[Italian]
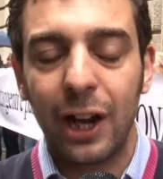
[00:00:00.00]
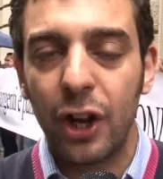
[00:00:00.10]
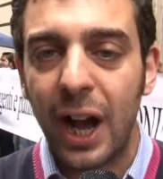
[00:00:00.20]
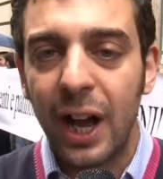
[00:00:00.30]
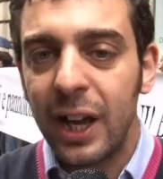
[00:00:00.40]

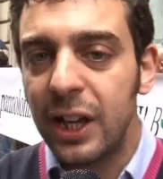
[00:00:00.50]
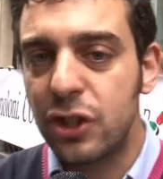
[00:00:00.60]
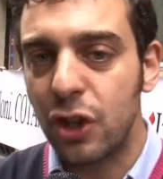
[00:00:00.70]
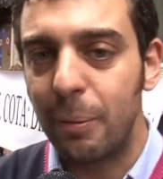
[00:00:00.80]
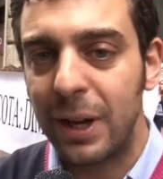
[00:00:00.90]
Allora,
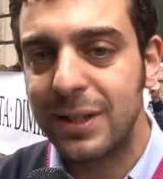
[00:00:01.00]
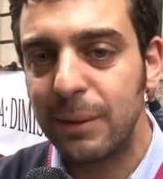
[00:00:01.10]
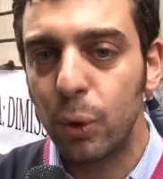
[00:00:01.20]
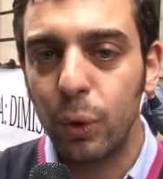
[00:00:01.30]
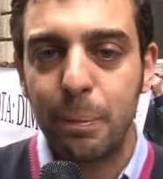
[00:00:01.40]
insomma,
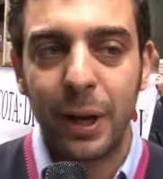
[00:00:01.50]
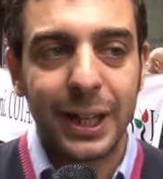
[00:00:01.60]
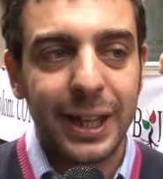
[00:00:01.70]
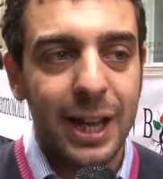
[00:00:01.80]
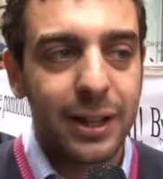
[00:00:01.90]
siamo qui per
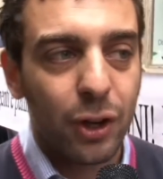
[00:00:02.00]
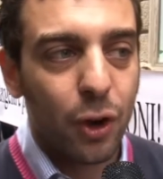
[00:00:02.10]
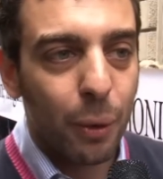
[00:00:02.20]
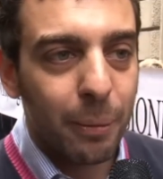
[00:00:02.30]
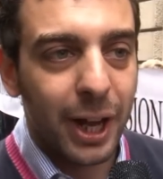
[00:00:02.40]
chiedere
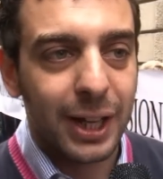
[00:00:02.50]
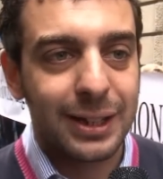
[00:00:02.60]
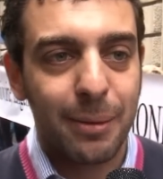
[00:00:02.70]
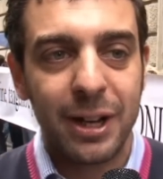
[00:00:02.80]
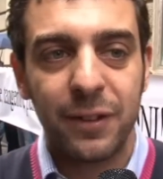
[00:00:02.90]
come
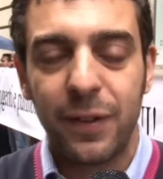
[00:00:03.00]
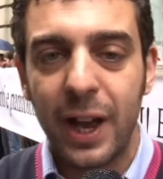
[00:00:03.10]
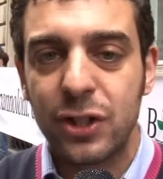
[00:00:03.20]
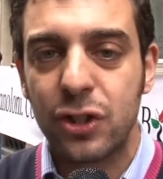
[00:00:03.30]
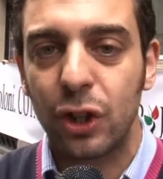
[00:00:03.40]
da
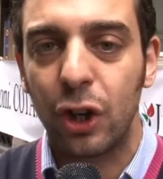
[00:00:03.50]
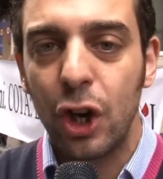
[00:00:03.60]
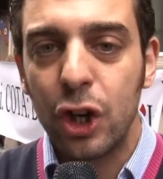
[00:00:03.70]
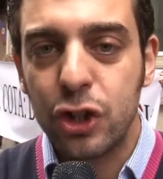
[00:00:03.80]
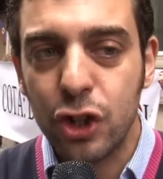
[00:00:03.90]
manifesto
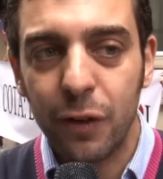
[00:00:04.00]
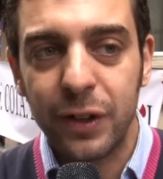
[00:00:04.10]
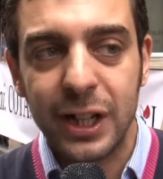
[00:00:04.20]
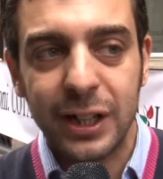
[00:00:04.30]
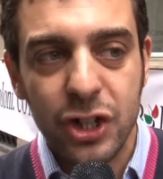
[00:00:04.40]

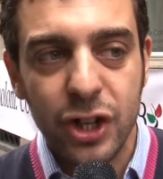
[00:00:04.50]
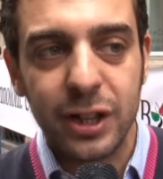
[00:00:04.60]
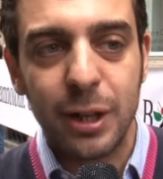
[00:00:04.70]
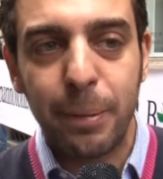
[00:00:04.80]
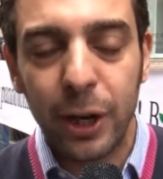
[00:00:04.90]
Giovine,
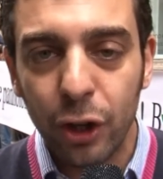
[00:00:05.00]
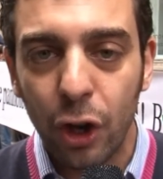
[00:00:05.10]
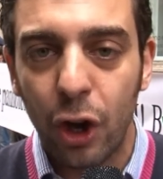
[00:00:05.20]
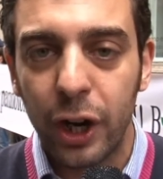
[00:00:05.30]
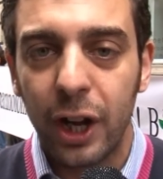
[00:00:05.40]
Tangenti e
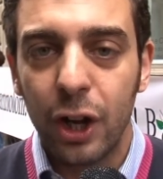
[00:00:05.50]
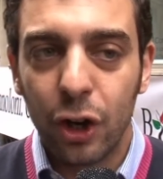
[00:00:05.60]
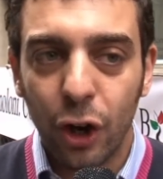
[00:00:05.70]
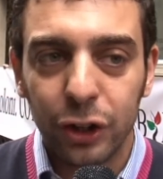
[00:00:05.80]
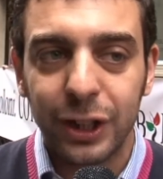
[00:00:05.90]
Pannolone
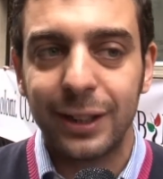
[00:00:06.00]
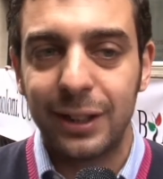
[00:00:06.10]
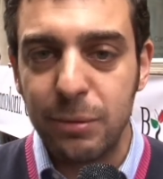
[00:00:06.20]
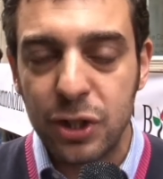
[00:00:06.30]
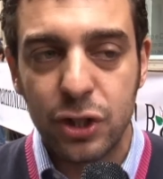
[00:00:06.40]
Cota
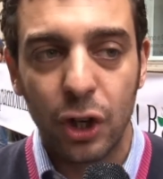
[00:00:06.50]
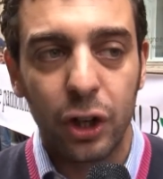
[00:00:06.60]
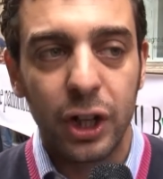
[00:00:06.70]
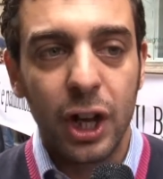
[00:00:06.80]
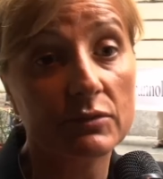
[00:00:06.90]

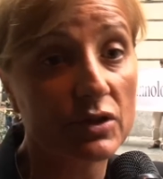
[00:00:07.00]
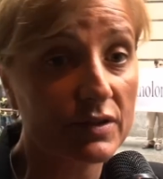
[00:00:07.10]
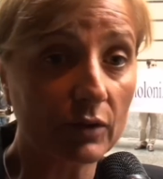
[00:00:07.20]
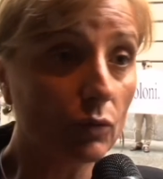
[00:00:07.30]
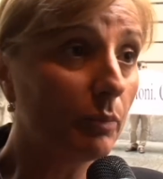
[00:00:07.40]
dimissioni c'è
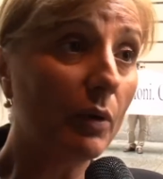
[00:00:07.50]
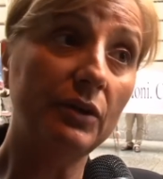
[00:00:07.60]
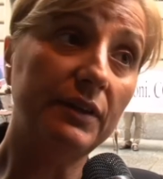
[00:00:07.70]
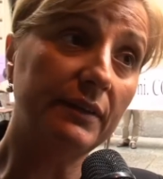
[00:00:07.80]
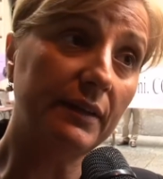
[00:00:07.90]
stato un po'
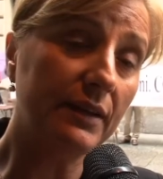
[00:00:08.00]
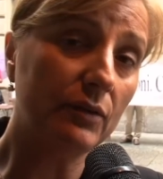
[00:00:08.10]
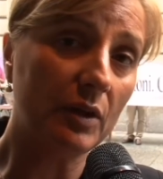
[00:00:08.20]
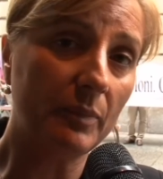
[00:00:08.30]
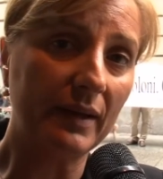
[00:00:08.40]
il
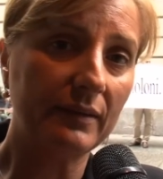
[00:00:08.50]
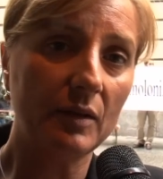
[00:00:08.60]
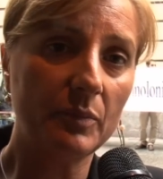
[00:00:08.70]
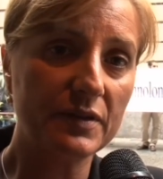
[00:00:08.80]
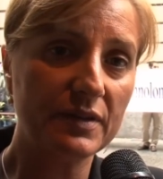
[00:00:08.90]
tentativo da parte
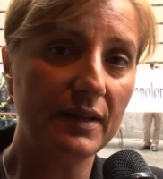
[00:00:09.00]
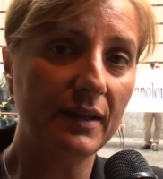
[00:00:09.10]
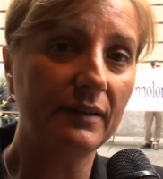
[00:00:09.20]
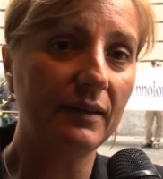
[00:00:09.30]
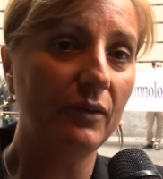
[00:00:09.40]
del
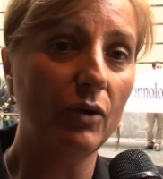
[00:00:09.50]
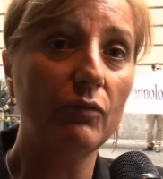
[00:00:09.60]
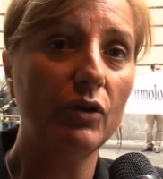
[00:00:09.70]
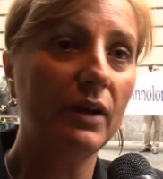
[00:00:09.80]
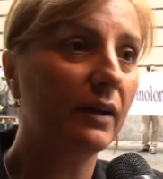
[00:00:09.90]
Presidente nel
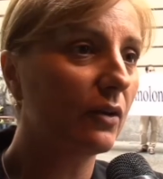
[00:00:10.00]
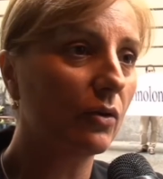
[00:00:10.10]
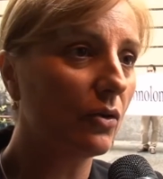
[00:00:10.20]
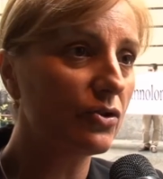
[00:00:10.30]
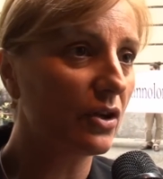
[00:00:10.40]
non voler
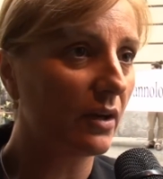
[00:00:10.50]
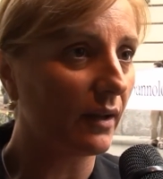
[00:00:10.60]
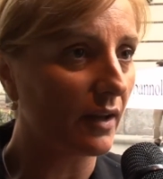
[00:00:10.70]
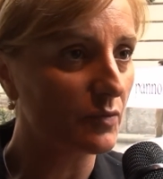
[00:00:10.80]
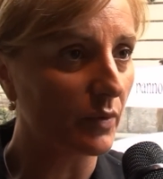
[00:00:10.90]
riconoscere
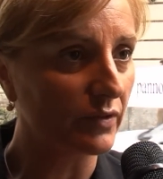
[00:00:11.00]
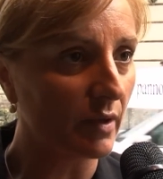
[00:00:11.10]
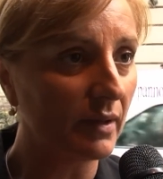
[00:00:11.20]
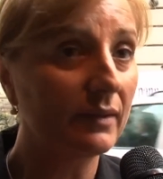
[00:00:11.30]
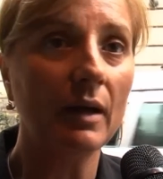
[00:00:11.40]
la
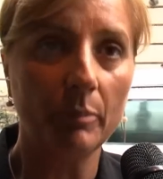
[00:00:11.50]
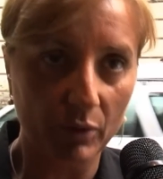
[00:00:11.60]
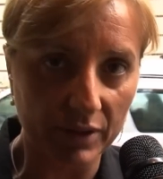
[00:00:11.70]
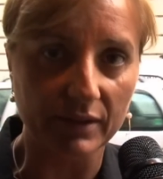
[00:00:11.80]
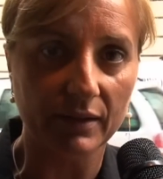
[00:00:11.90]
responsabilità
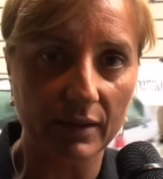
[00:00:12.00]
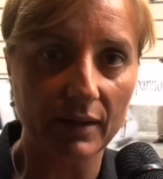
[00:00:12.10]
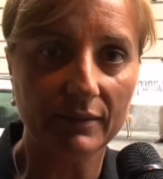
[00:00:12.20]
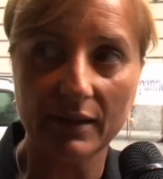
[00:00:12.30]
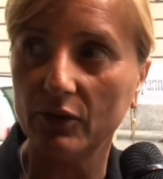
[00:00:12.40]
politica. In
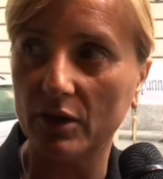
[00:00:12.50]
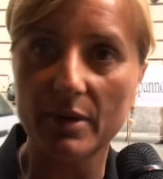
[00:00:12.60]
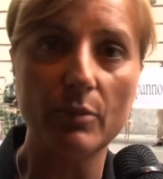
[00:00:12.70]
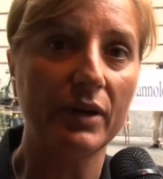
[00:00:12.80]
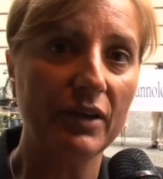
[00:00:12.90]
realtà noi
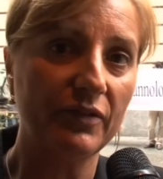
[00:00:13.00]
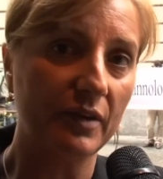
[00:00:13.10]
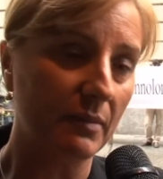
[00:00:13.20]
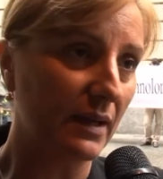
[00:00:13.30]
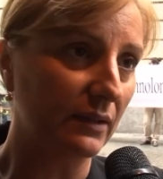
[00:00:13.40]
abbiamo
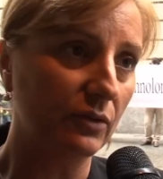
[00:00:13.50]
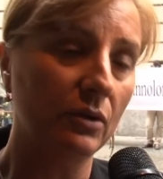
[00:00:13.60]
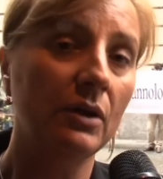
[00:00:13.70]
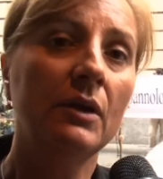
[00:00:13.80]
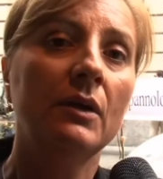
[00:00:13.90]

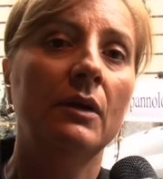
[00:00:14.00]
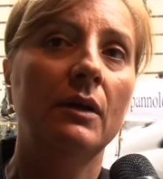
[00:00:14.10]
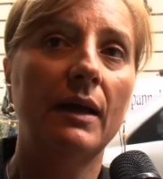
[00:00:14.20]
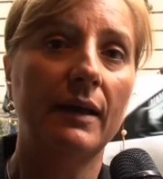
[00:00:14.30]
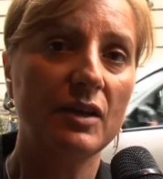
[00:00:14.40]
riaffermato
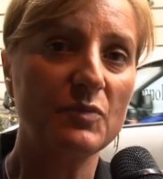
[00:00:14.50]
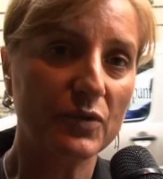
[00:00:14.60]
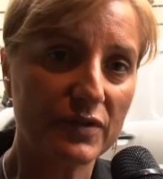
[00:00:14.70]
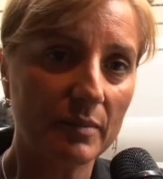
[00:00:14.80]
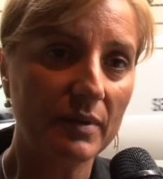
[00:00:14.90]
la
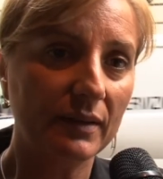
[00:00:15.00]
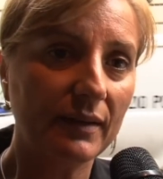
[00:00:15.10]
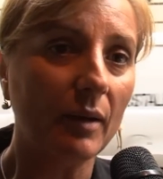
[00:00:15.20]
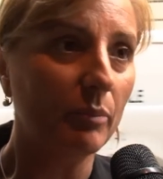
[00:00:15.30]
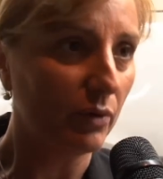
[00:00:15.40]

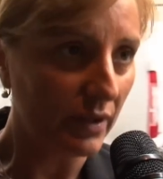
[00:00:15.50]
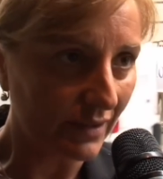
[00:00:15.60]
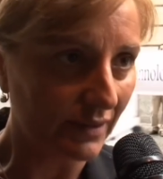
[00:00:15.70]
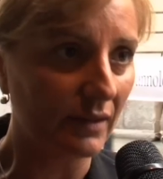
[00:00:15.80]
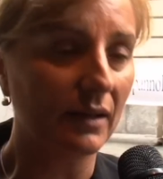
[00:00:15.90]
responsabilità
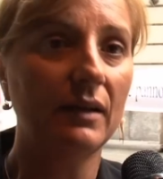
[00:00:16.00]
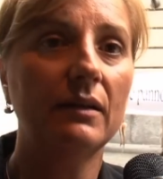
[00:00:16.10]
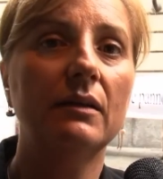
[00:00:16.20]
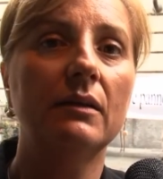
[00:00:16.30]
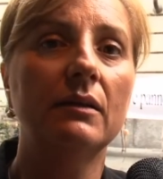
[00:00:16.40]
politica
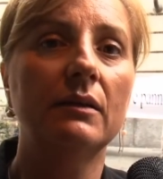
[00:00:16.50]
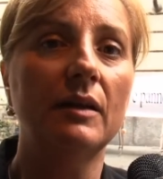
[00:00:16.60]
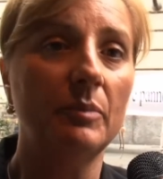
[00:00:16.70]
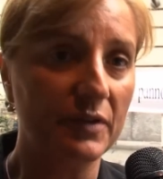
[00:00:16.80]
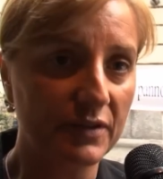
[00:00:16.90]
eh,
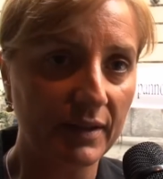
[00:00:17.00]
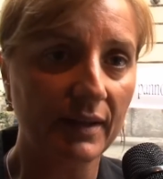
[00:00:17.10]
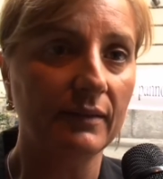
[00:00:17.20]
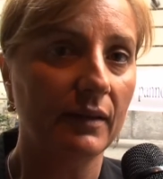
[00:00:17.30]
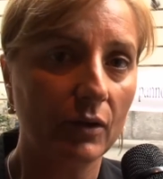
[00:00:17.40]
del
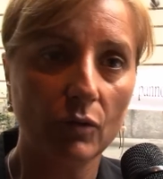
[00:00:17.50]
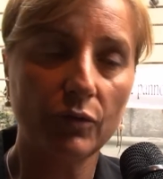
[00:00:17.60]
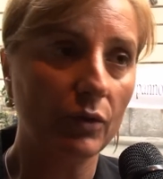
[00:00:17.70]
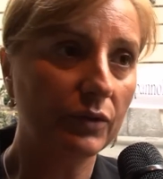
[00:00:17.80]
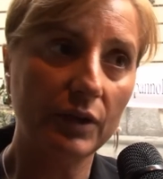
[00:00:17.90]
Presidente nei
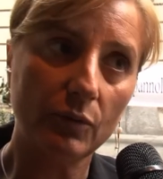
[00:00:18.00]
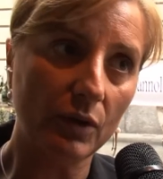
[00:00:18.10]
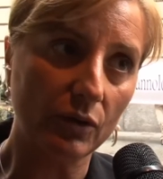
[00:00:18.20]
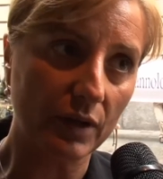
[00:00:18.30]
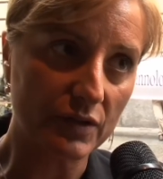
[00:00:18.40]
confronti di
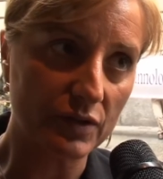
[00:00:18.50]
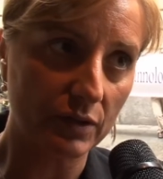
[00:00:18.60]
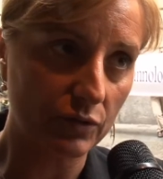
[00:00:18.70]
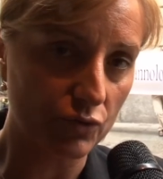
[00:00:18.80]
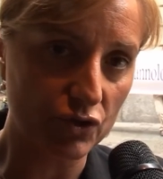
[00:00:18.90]
quello che è
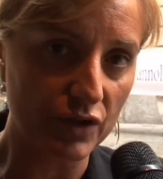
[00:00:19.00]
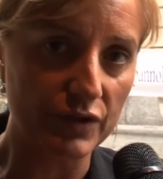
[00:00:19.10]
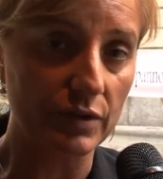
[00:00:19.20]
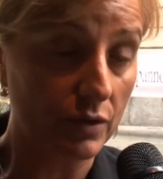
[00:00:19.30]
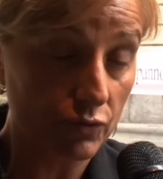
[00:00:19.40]

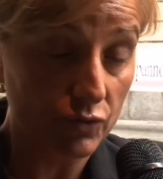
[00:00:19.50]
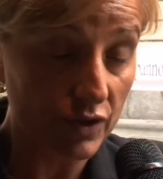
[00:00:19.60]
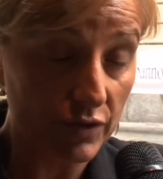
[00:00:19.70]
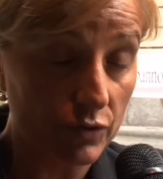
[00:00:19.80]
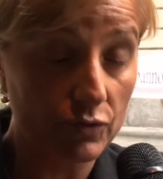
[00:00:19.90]
successo, è
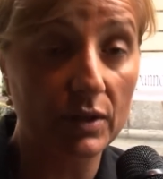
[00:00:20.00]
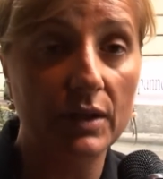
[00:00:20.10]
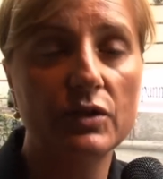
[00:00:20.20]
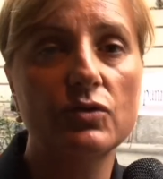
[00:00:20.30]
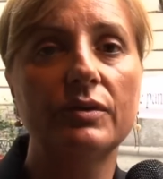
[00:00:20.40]
successo sul,
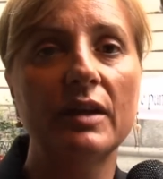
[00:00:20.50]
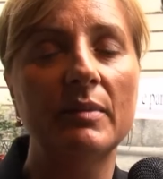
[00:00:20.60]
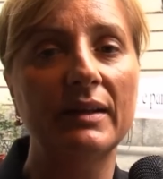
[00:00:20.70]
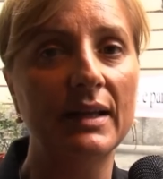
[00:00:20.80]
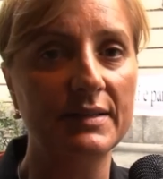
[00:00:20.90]
sul,
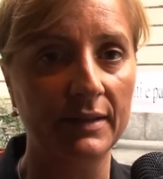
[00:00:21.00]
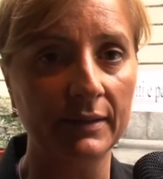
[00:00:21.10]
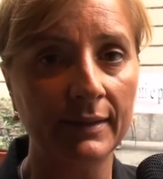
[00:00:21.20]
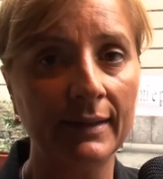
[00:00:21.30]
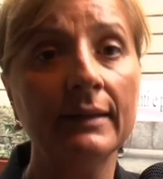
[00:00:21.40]
tema della
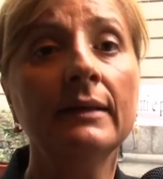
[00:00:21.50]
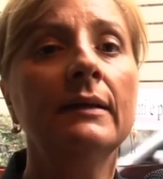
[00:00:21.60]
sanità.